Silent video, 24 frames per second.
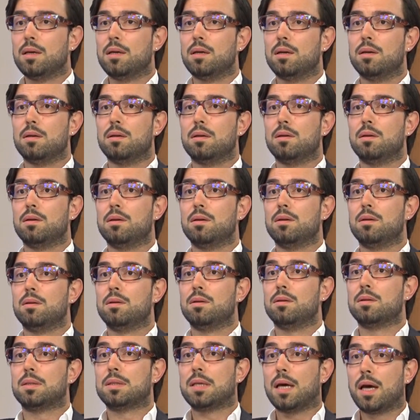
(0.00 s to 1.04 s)

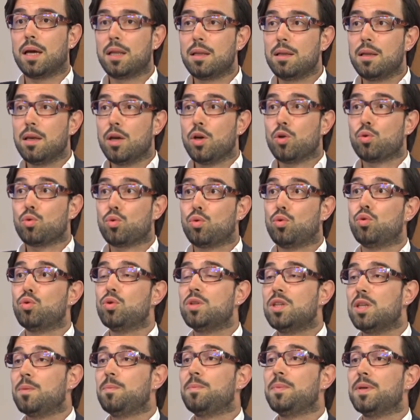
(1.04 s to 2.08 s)
E, sen kuru
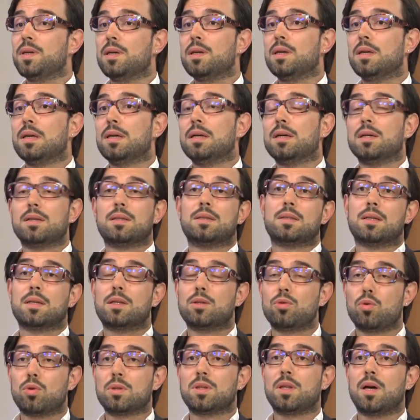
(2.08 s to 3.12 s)
tip
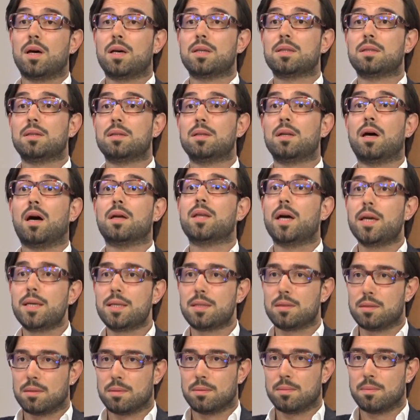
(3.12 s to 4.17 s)
sarı nokta hastalığına
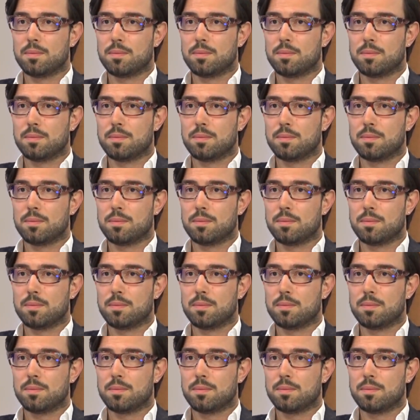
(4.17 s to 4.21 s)
adaysın.